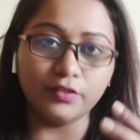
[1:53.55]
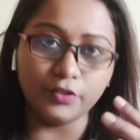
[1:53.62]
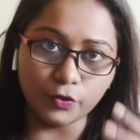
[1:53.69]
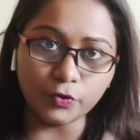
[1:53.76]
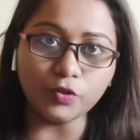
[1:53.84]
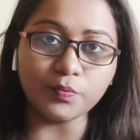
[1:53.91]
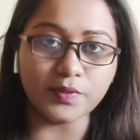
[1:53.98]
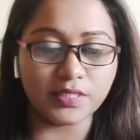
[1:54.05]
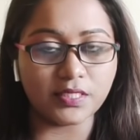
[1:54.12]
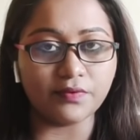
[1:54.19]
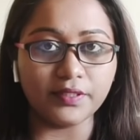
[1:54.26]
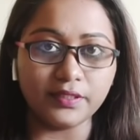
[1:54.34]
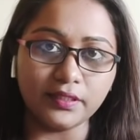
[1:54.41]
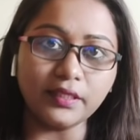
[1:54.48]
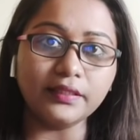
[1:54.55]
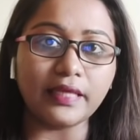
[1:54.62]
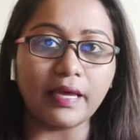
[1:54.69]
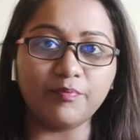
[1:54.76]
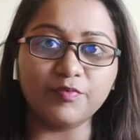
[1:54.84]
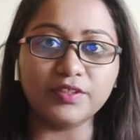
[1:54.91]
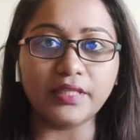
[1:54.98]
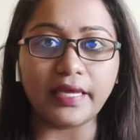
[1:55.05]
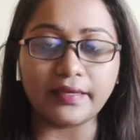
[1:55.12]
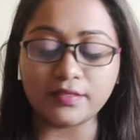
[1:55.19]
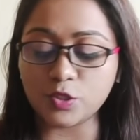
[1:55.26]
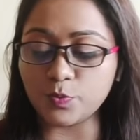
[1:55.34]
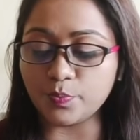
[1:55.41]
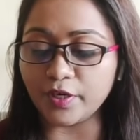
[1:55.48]
யூடியூபர்ஸ்க்கு வந்து அந்த ஆப் வந்து
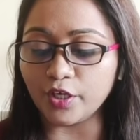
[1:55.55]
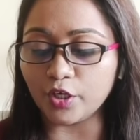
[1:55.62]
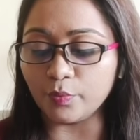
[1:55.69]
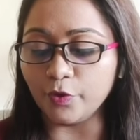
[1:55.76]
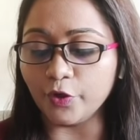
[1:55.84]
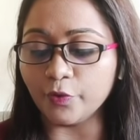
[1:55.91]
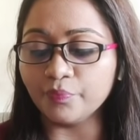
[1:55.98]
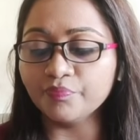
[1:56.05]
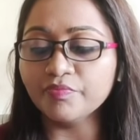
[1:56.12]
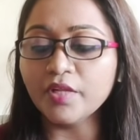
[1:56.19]
ஆக்சஸ் பண்ணிக்க முடியும்